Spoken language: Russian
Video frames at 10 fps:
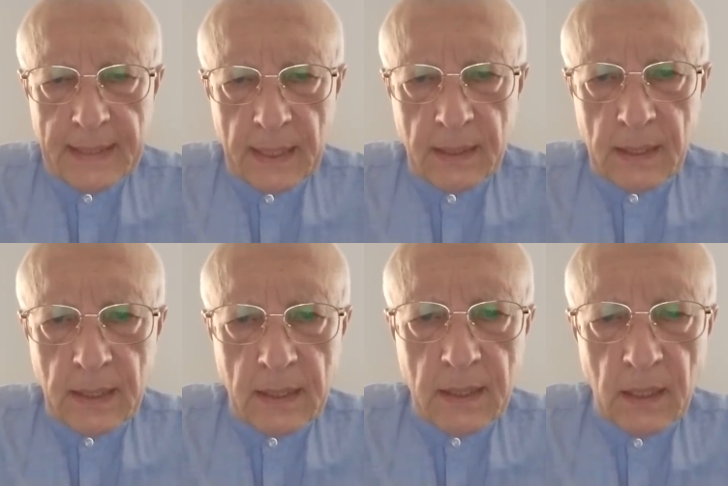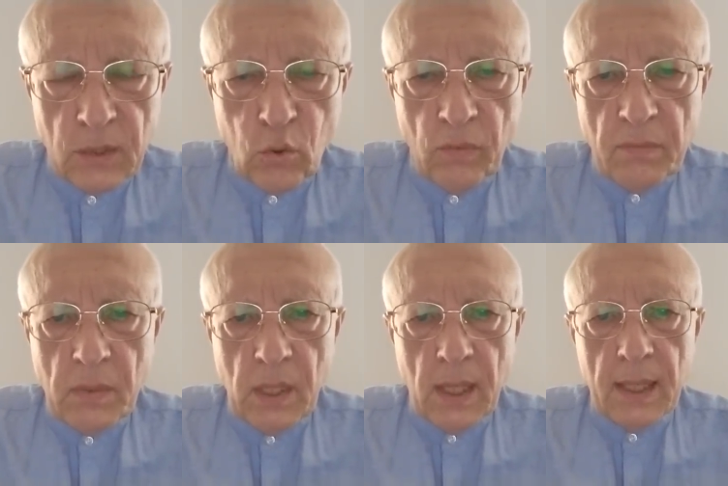так сказать, золотого
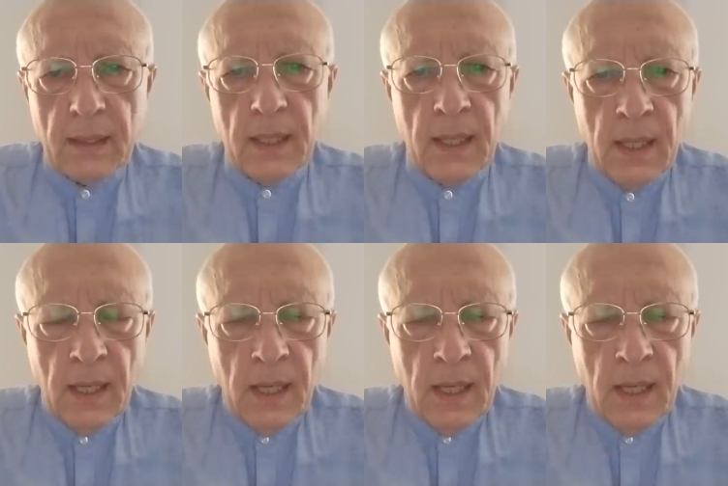миллиарда –